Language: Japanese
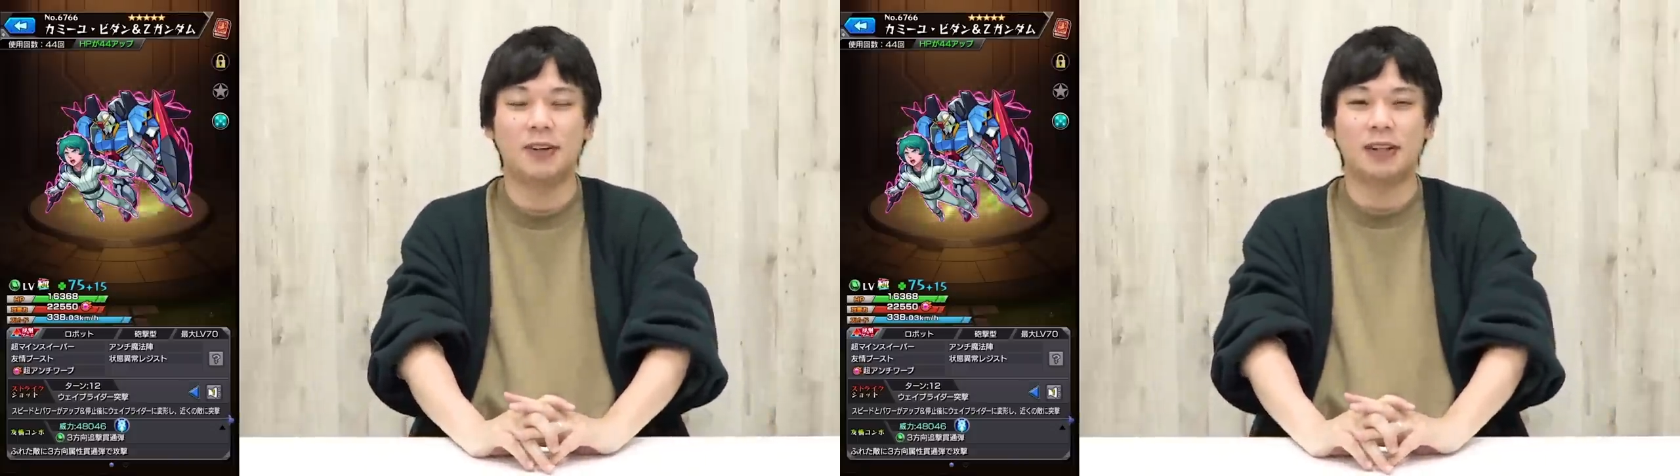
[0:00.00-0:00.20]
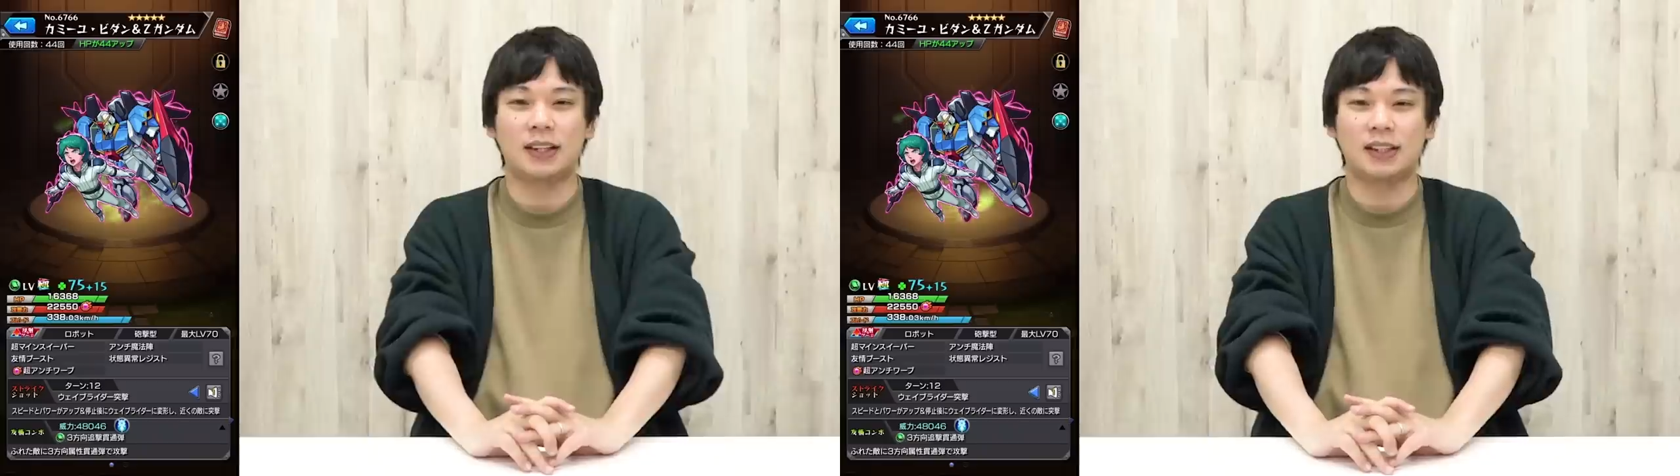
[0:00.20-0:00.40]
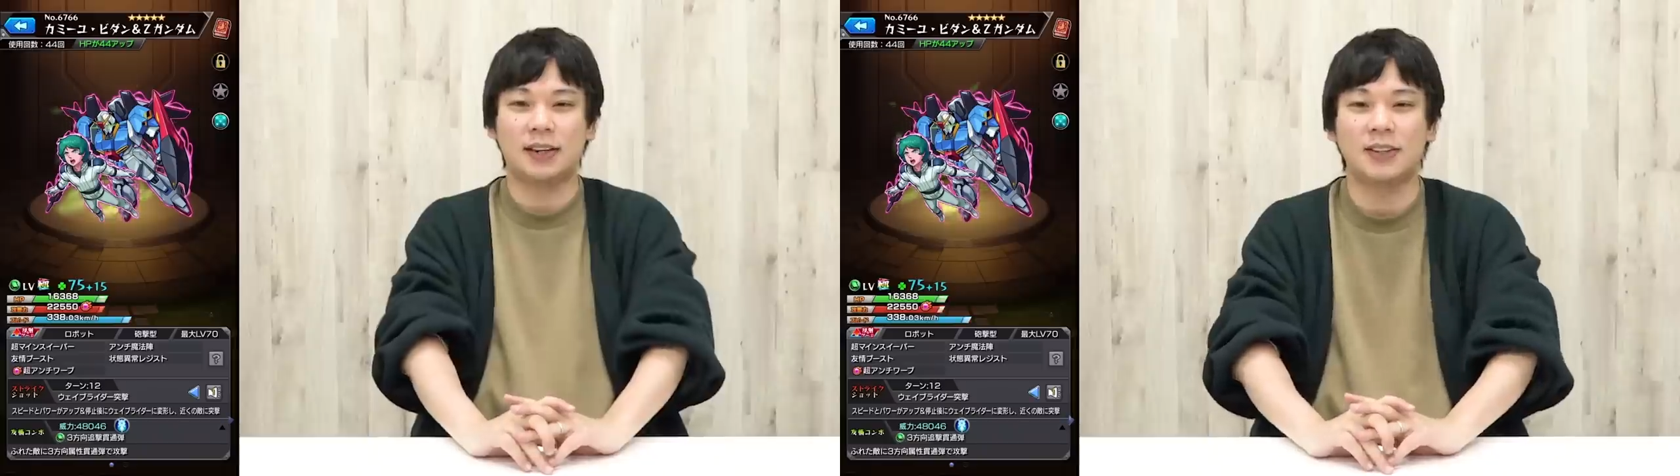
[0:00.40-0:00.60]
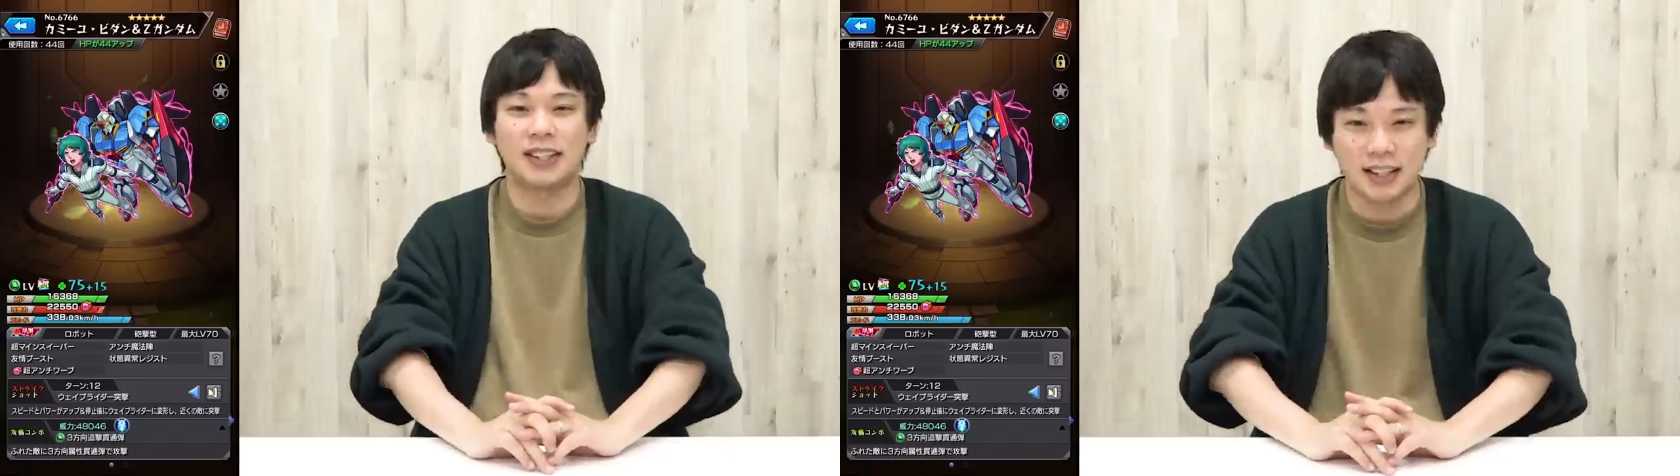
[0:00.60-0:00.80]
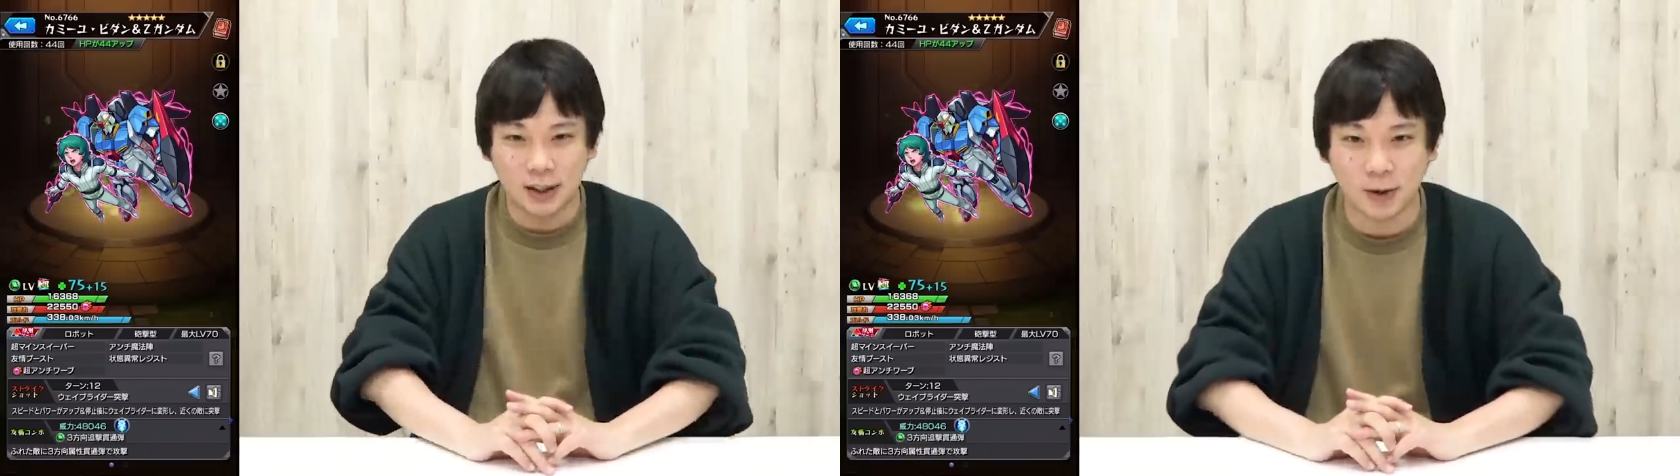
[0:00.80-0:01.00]
よかったら最後に
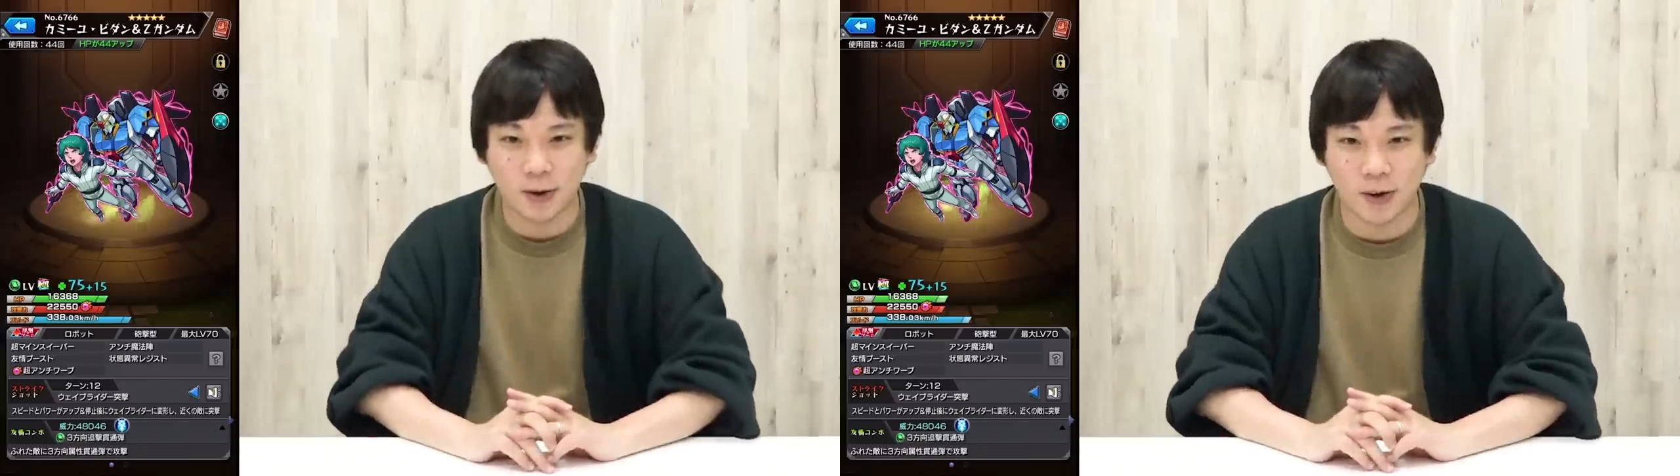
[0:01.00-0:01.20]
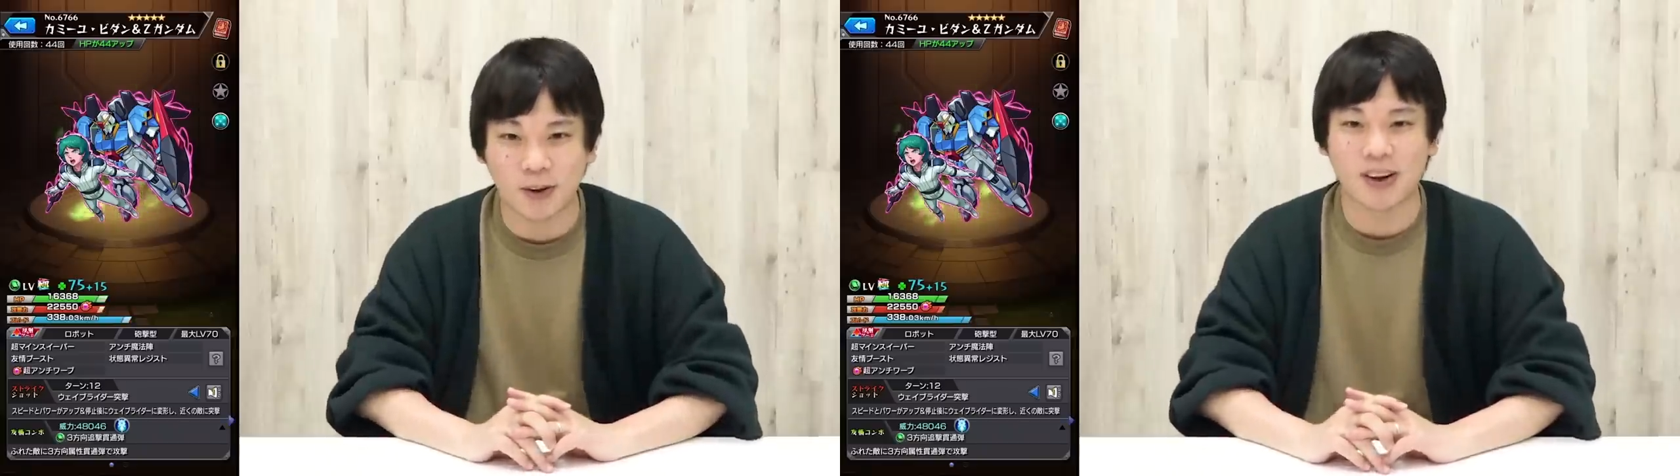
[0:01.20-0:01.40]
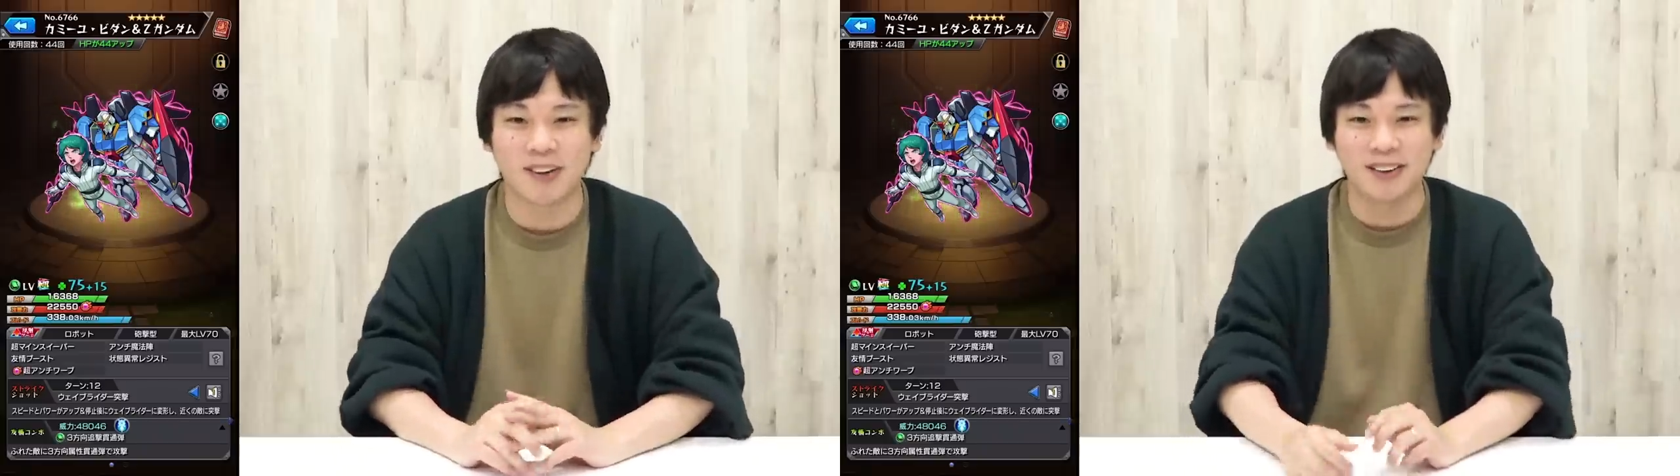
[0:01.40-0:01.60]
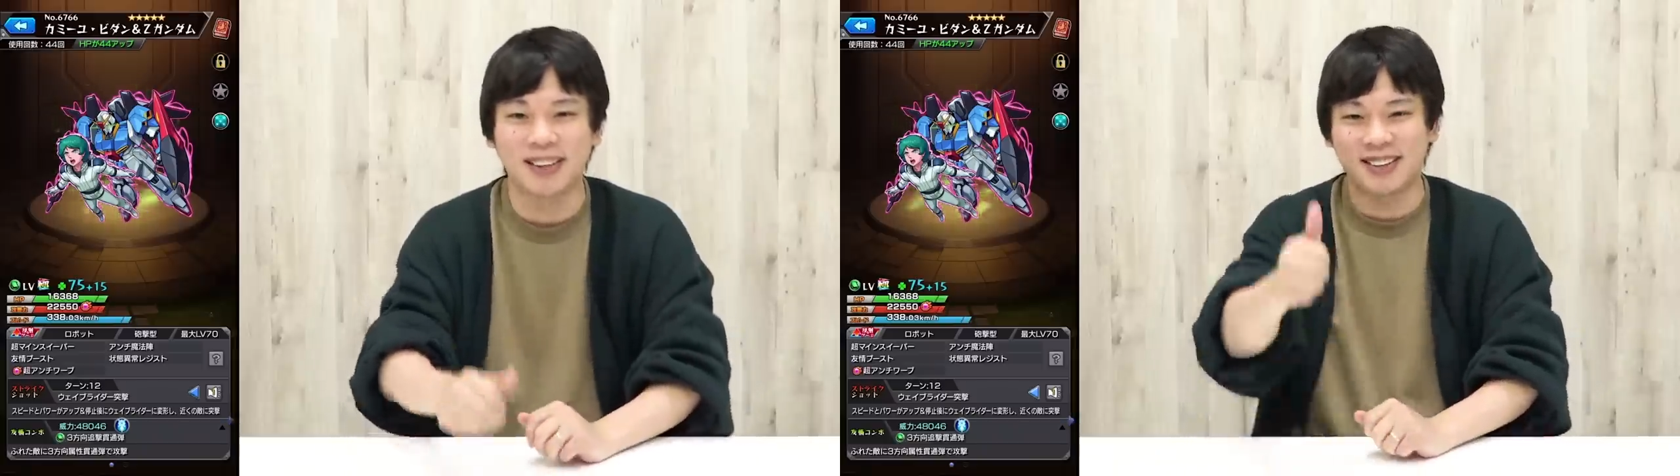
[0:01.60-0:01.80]
チャンネル登録高評価も